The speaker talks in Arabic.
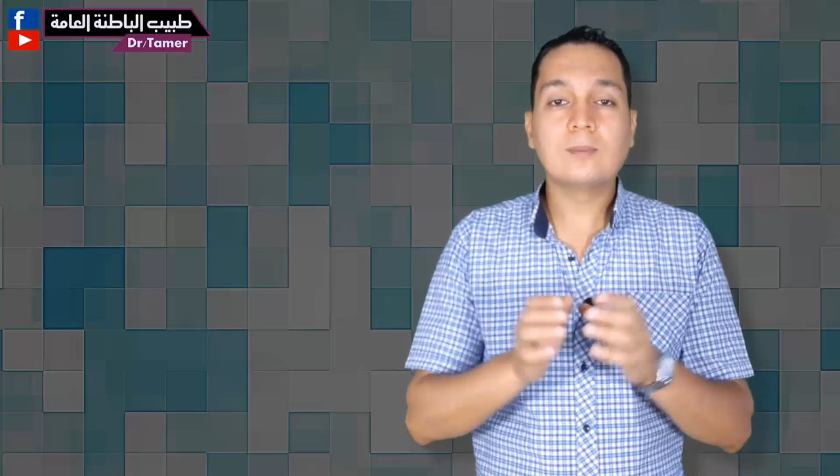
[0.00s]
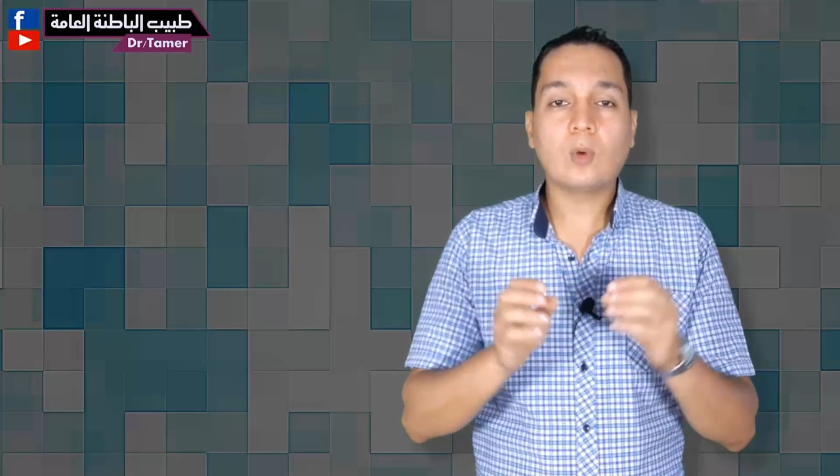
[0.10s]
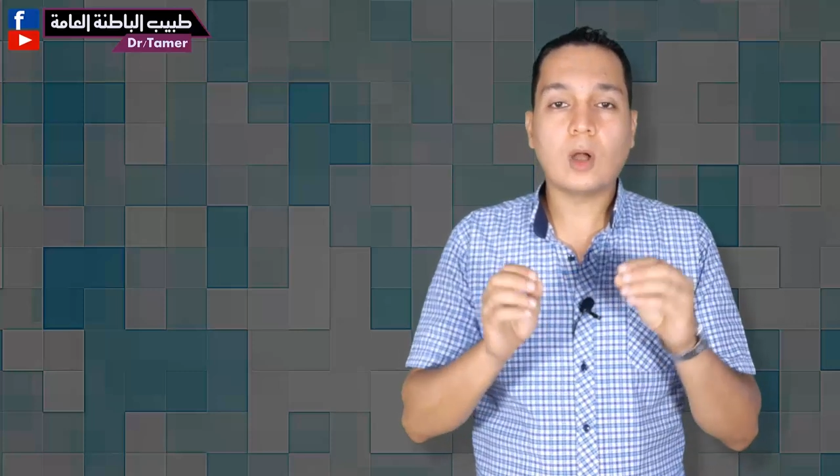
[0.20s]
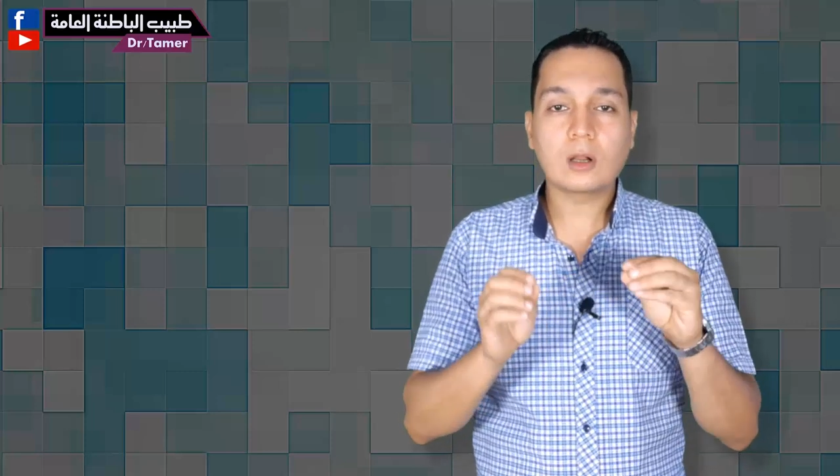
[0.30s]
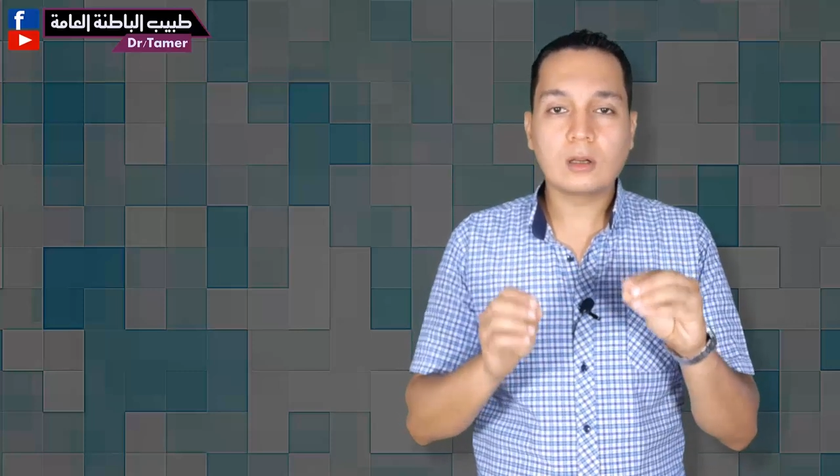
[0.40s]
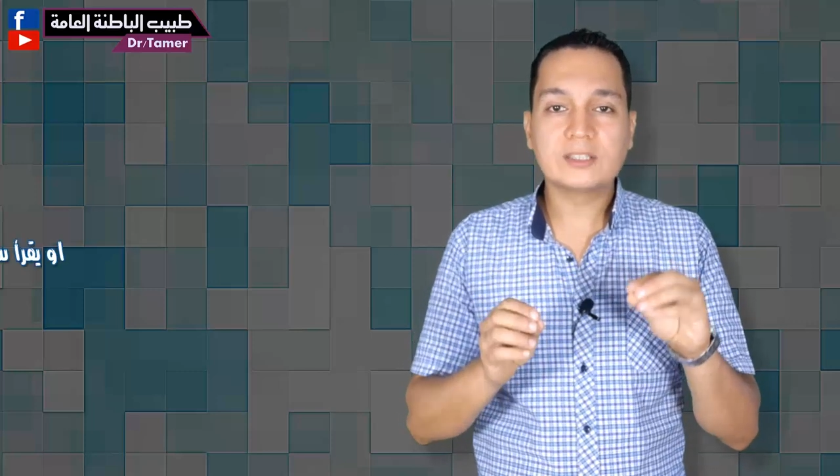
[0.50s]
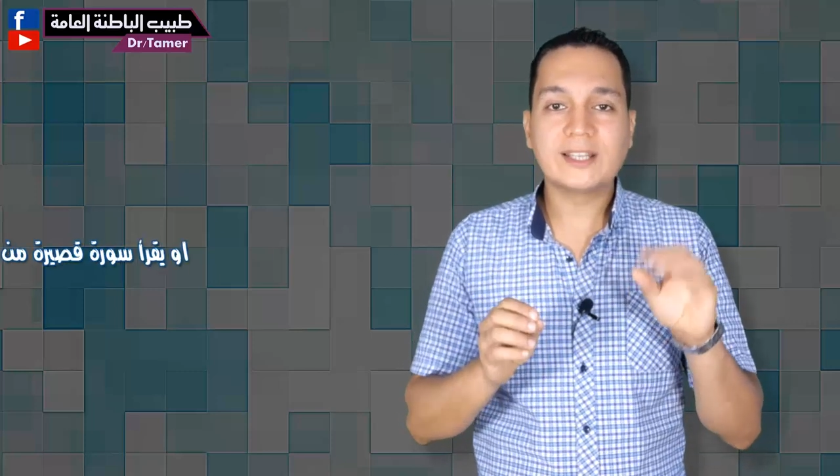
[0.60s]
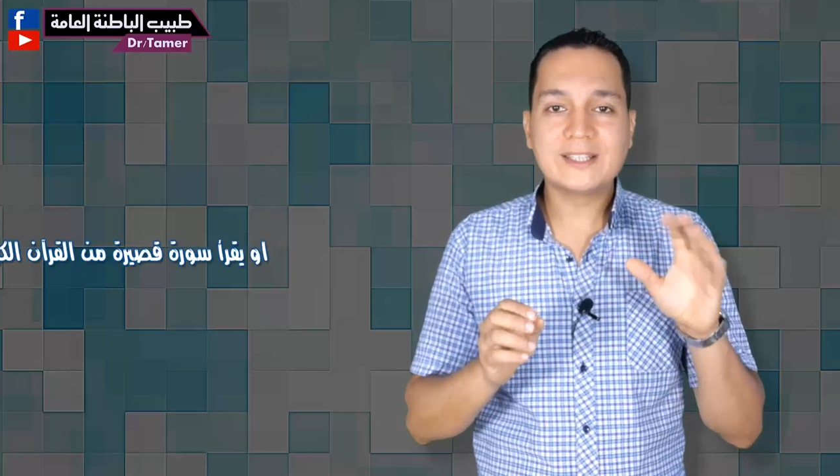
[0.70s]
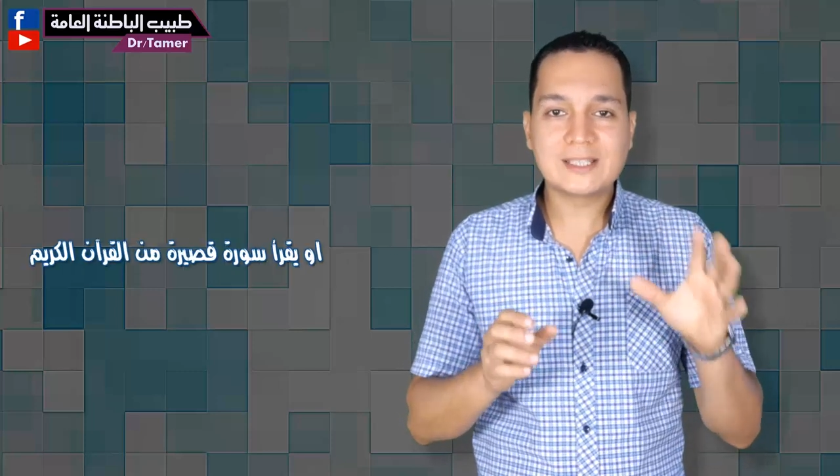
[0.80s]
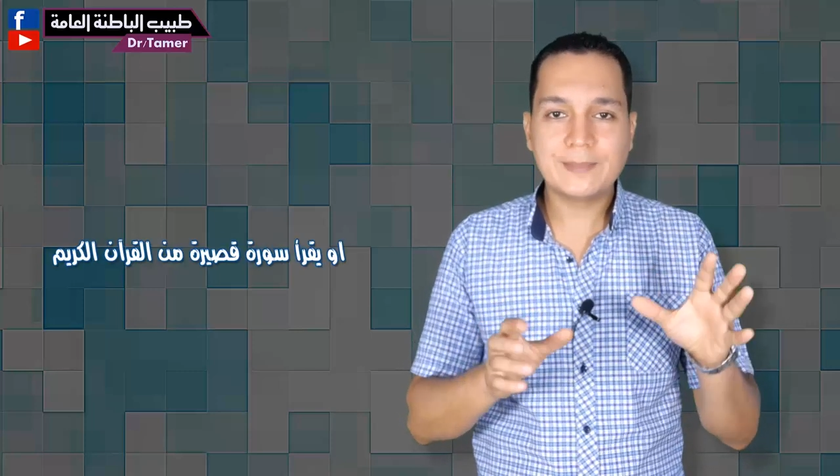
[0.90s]
معقدة
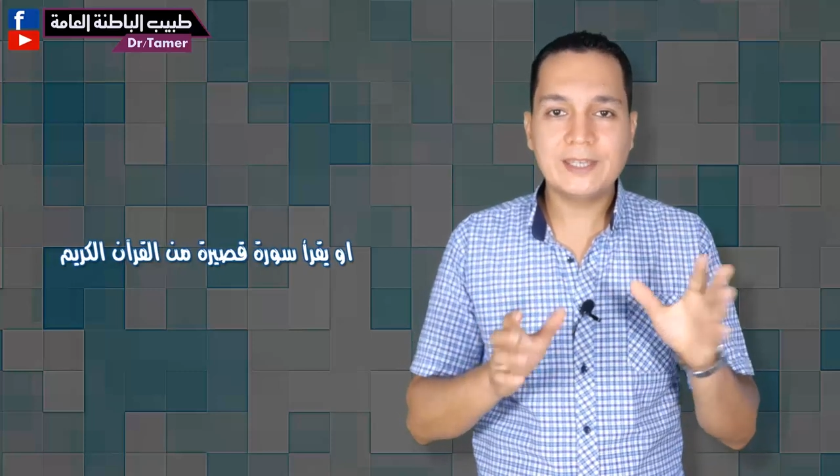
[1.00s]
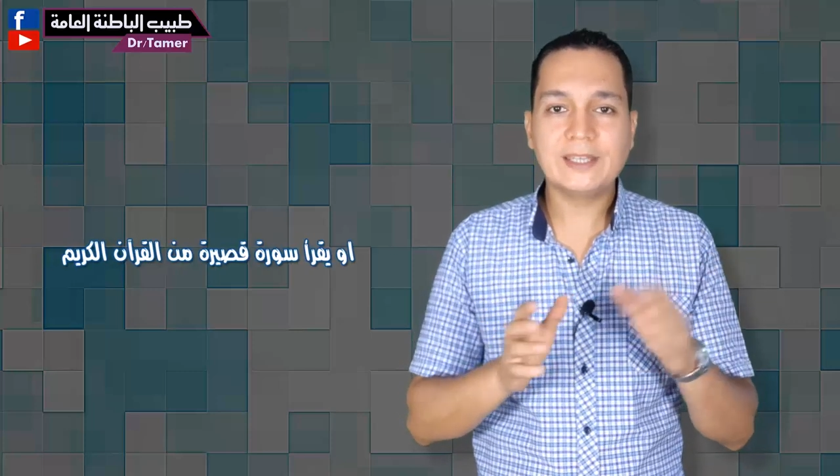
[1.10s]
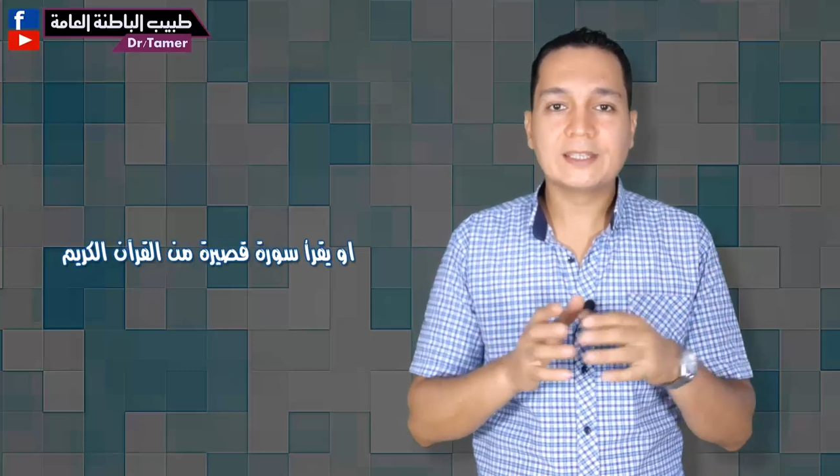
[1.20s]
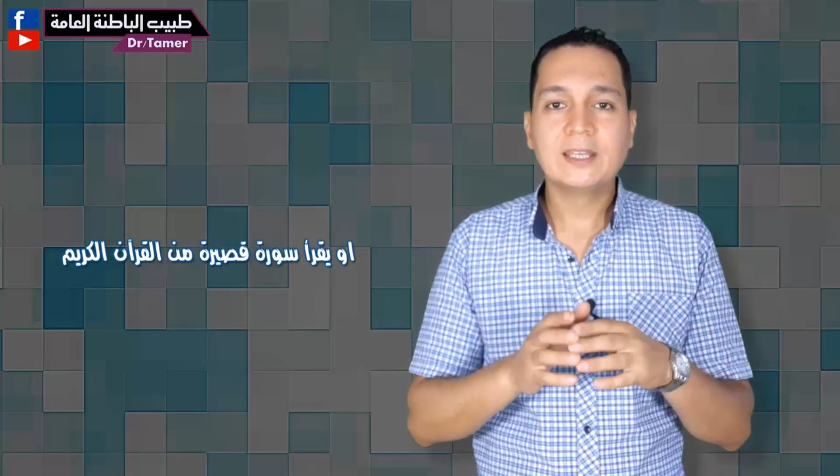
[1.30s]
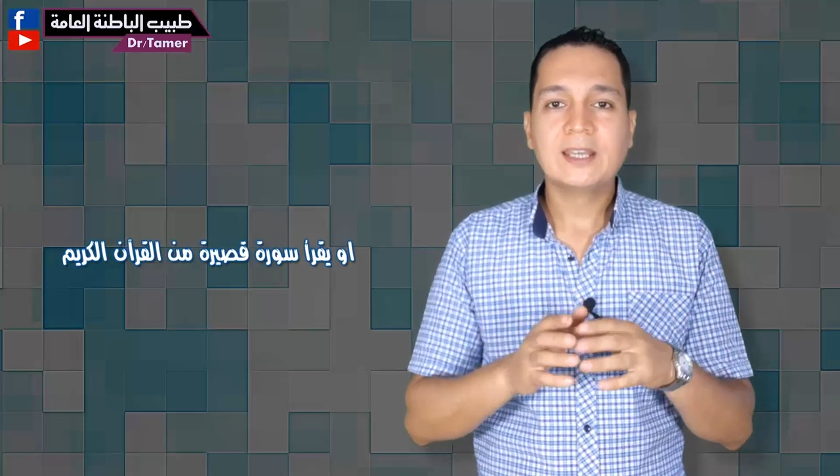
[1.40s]
نسبيا